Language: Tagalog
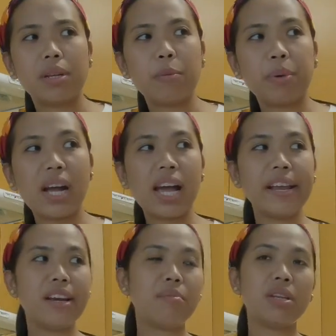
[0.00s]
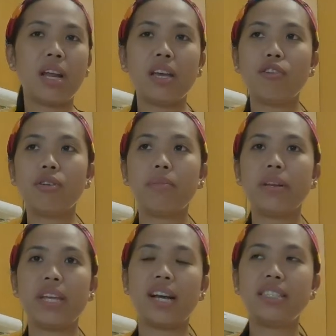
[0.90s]
Pinapakain namin, ayaw
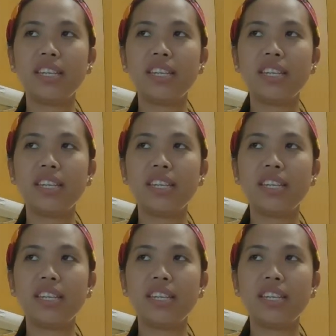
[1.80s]
naman niya.